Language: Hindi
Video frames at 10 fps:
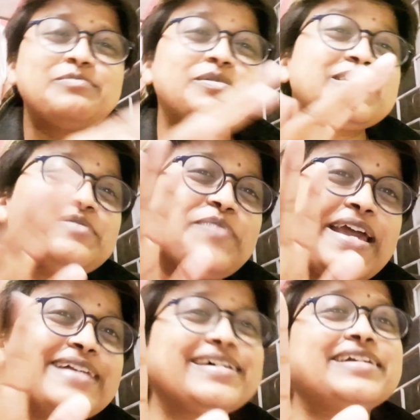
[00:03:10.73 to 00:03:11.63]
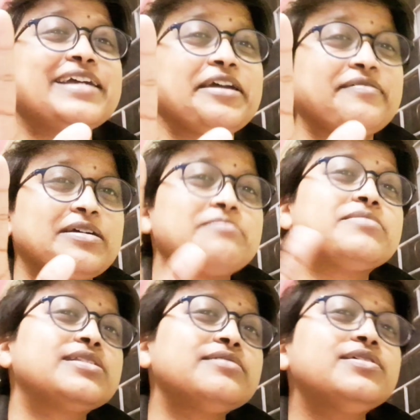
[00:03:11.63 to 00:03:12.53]
मतलब ऐसा टाइप का
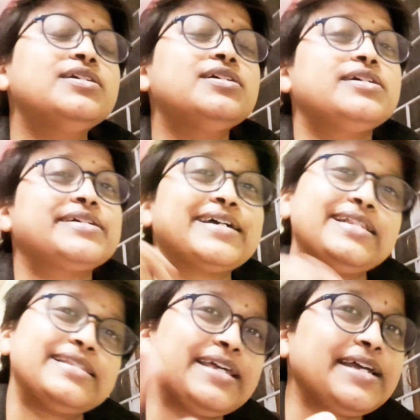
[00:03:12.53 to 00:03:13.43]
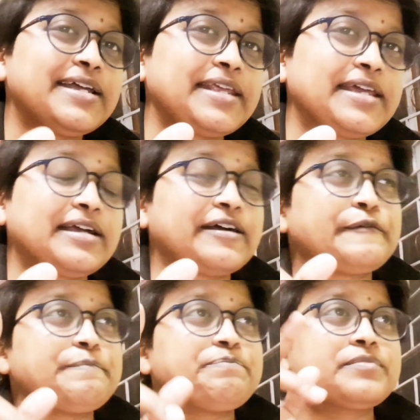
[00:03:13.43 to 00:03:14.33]
मतलब गलती करेगा
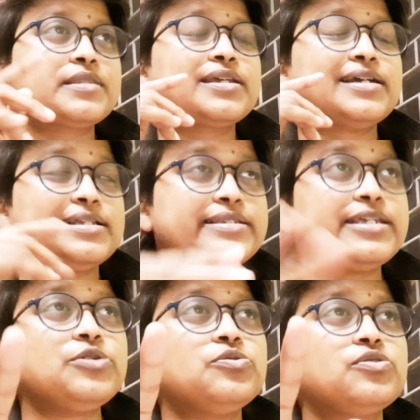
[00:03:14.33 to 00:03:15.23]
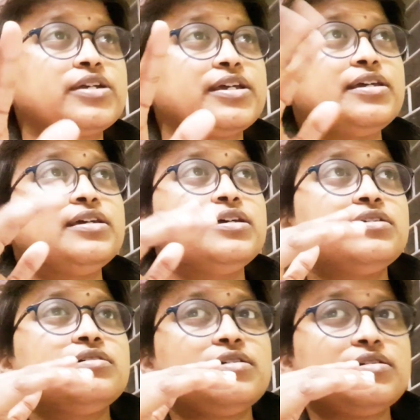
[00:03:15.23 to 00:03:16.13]
गलती होंगे
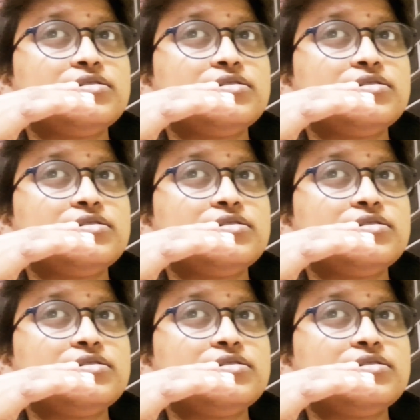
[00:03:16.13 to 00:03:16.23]
आ,